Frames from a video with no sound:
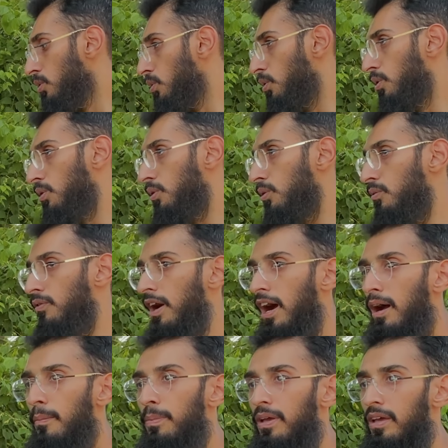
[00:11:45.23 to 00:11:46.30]
तो
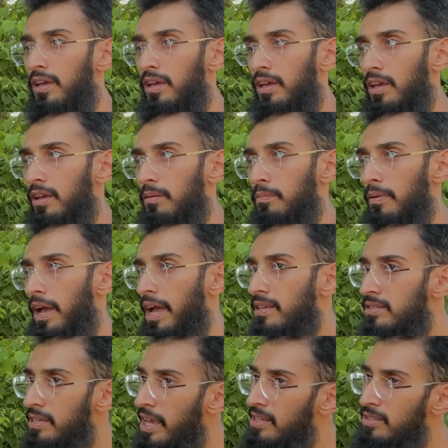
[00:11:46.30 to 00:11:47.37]
वहाँ पे
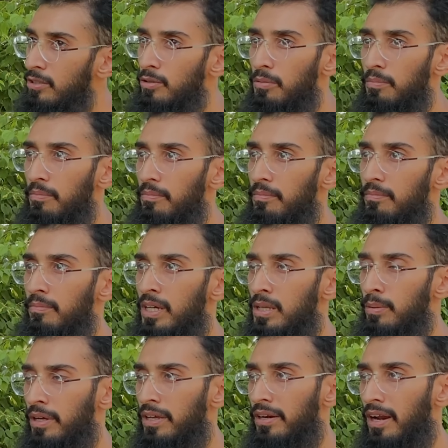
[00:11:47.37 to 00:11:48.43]
ऐसी ऐसी
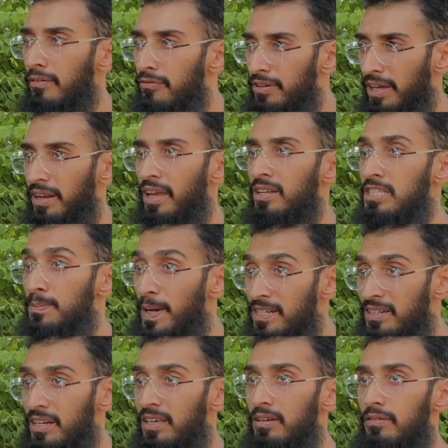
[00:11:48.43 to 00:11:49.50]
मतलब कि रफ टेरेन
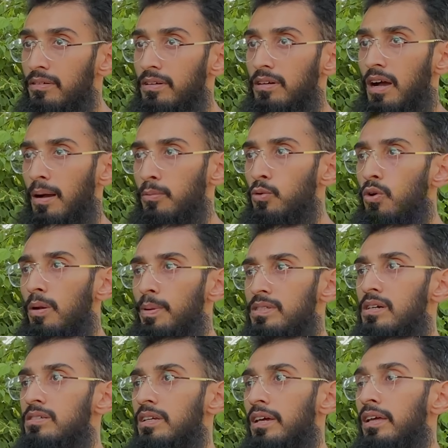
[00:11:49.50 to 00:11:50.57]
स्पेशली आप गूगल पर
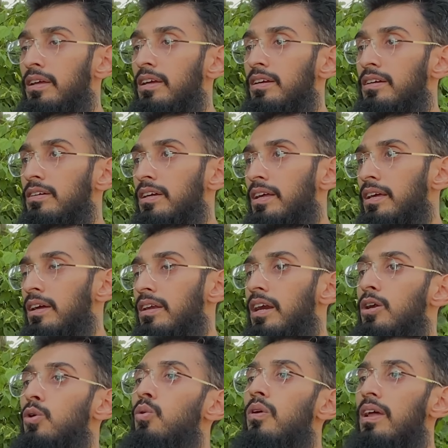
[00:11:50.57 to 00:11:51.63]
सर्च करें करें
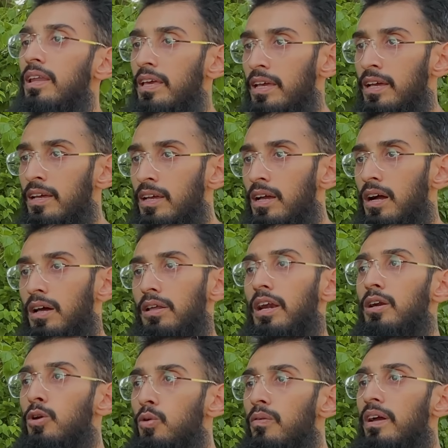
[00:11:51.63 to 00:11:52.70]
रट्टू वैली
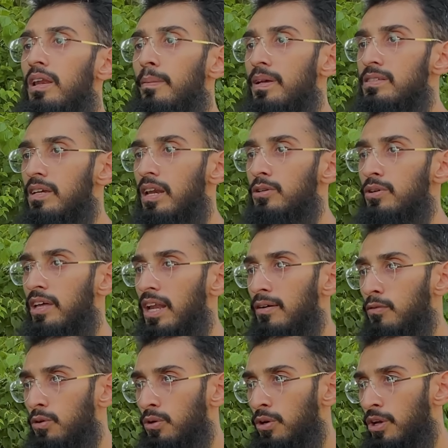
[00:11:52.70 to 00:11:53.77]
रटू वैली बेसिकली जो है ना
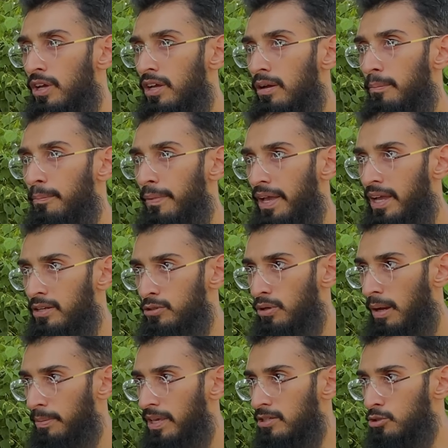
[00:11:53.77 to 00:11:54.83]
वो मेन जो
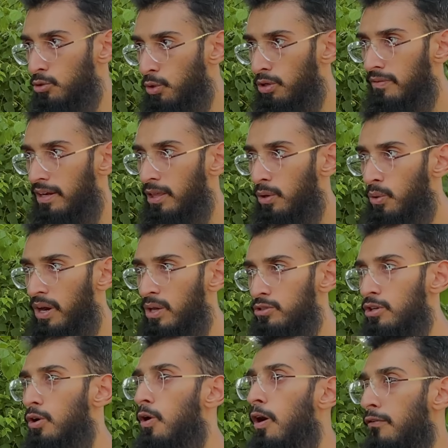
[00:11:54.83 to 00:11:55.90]
आपके स्टोर वाली रोड है
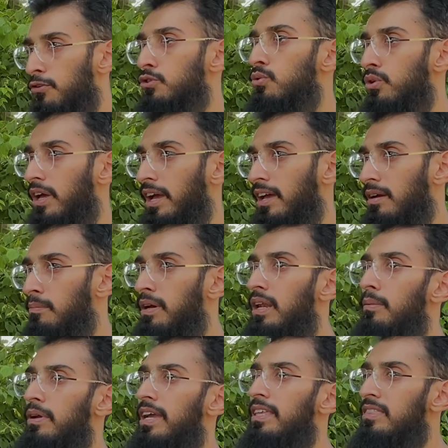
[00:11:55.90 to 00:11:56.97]
उससे ऑफ शूट है
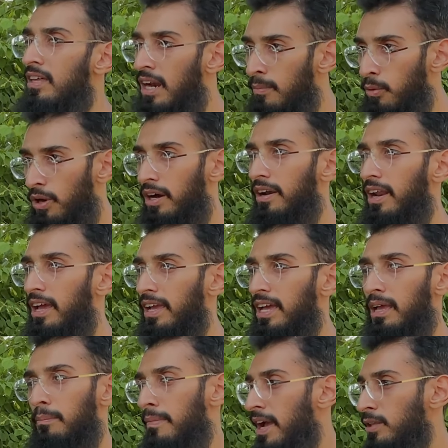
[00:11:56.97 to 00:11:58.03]
मतलब इतना बुरा ट्रैक है
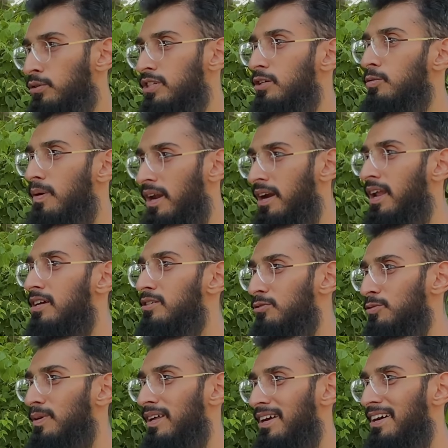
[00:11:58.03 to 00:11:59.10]
कि मैं तो शायद दोबारा ना जाऊँ
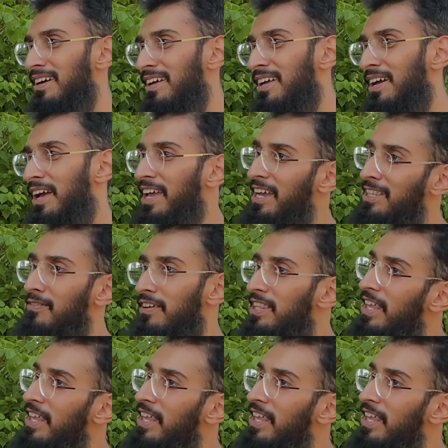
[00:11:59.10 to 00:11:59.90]
दोबारा अच्छा तो